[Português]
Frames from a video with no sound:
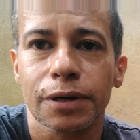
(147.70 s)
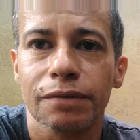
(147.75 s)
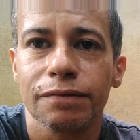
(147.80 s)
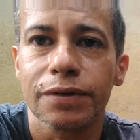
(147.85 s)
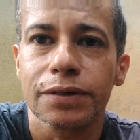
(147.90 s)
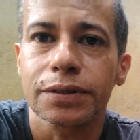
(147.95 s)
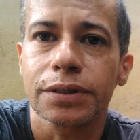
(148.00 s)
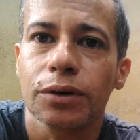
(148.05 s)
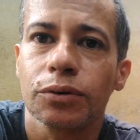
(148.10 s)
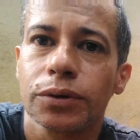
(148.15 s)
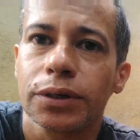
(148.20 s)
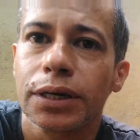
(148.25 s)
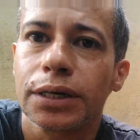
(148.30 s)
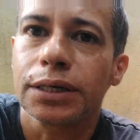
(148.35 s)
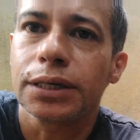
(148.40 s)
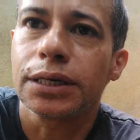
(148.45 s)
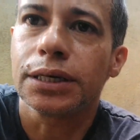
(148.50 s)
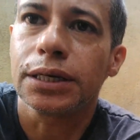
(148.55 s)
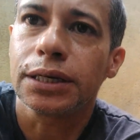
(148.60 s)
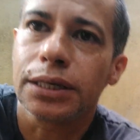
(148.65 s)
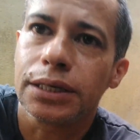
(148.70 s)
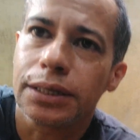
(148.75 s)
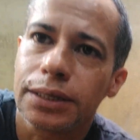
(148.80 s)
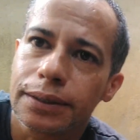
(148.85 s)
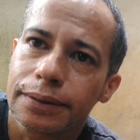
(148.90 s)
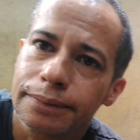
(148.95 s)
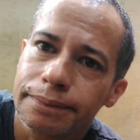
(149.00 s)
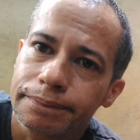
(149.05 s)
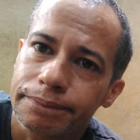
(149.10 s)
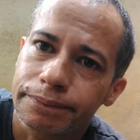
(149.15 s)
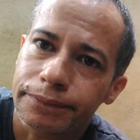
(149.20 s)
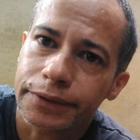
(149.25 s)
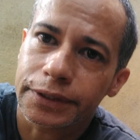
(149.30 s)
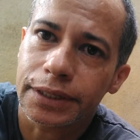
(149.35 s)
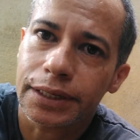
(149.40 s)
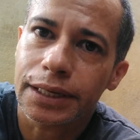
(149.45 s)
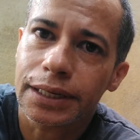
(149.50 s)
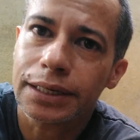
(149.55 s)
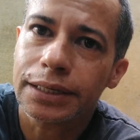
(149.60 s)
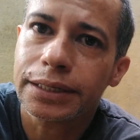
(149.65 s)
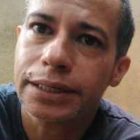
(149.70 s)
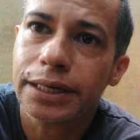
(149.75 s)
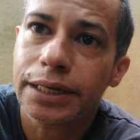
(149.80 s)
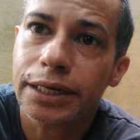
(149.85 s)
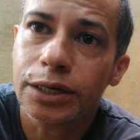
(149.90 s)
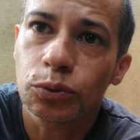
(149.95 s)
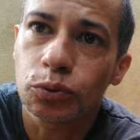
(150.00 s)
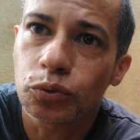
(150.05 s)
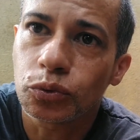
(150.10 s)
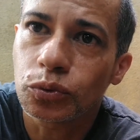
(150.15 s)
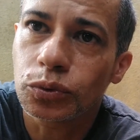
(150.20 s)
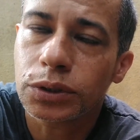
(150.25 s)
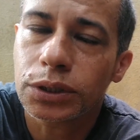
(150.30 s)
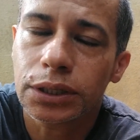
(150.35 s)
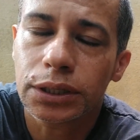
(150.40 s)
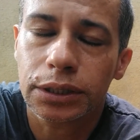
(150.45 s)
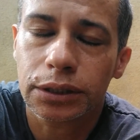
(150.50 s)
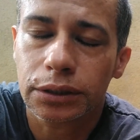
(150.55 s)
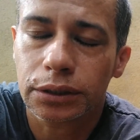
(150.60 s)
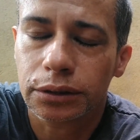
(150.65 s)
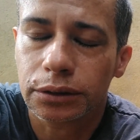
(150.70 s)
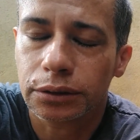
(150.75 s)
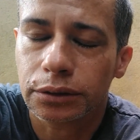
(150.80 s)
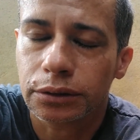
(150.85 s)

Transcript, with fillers: para ver se alguém queria. Ele, né, eu nunca